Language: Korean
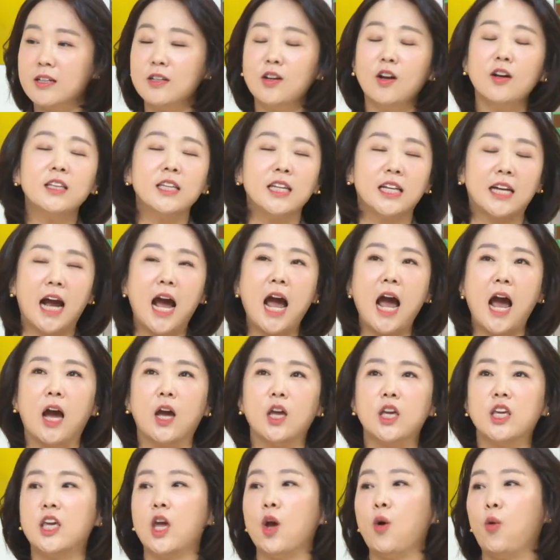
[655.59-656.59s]
그러니까
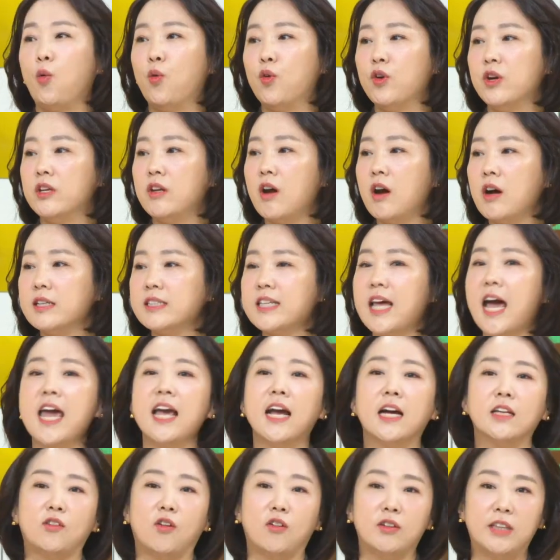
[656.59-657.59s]
이게 오히려
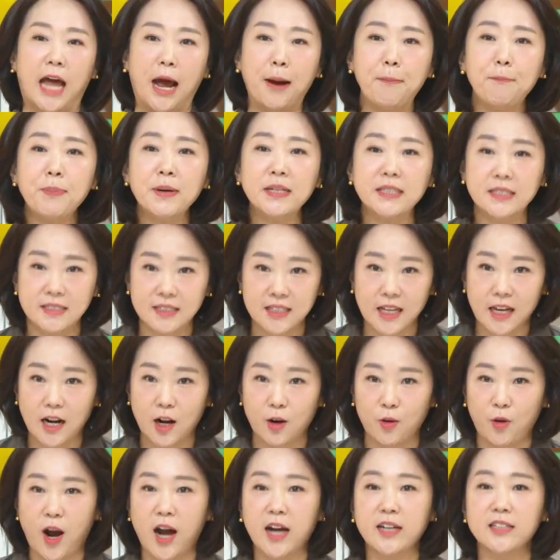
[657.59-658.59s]
사이가 더
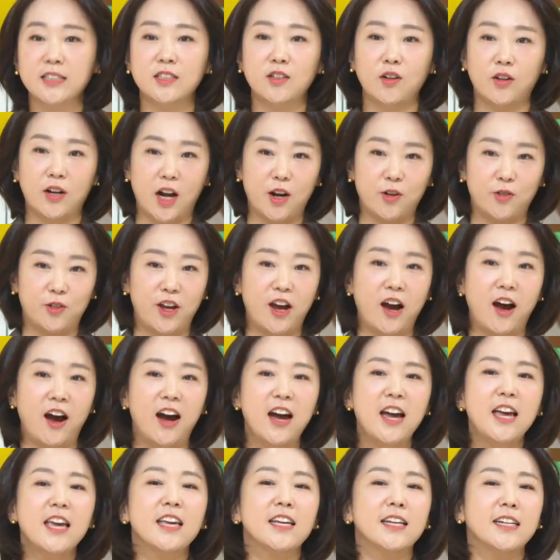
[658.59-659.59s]
나빠진다라고 하시더라고요.
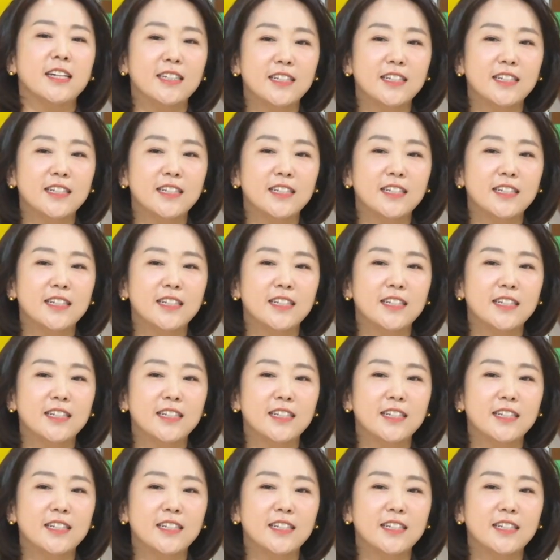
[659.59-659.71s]
아.